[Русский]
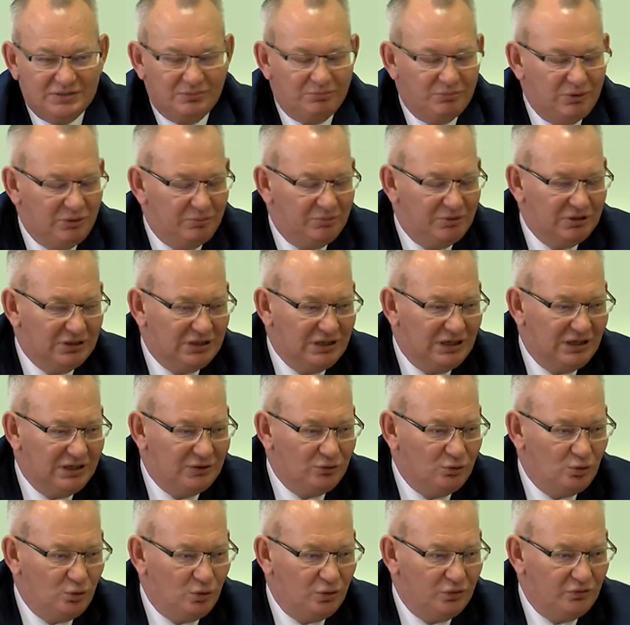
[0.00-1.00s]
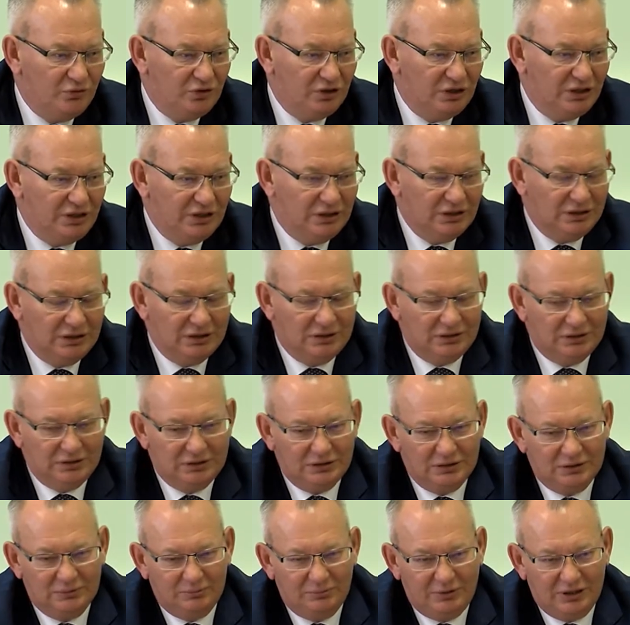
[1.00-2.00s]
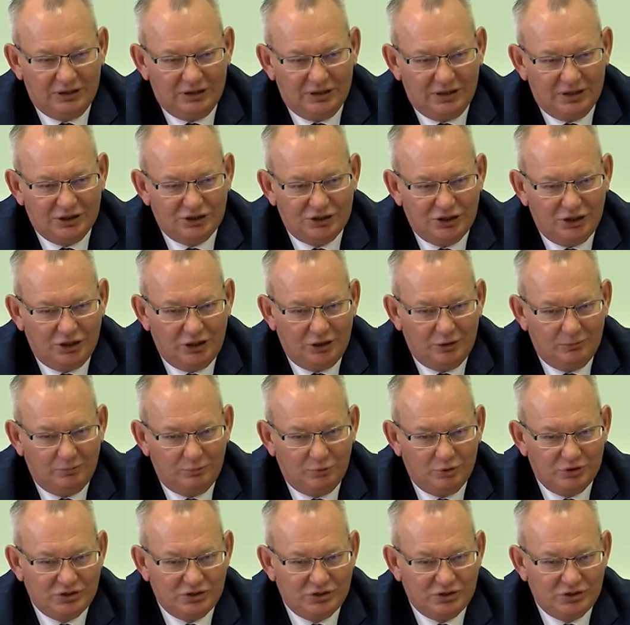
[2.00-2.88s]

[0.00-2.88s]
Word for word: Мы подготовили э, предложение по